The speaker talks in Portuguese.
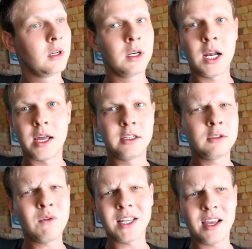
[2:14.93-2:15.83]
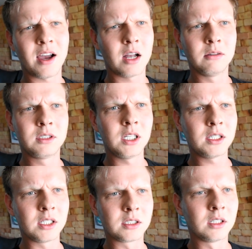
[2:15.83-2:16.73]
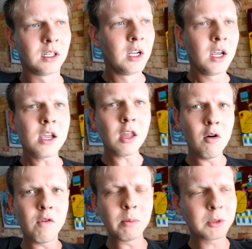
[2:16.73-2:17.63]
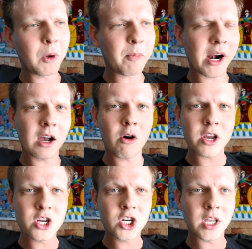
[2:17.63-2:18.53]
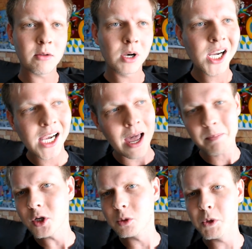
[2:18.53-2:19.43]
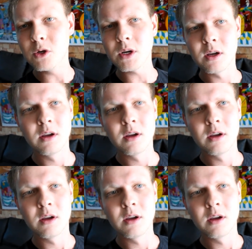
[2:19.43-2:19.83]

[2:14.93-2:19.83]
Galera, isso vai dar errado, de certeza. Então vamos se preparar agora, a gente está indo lá pro Speedway.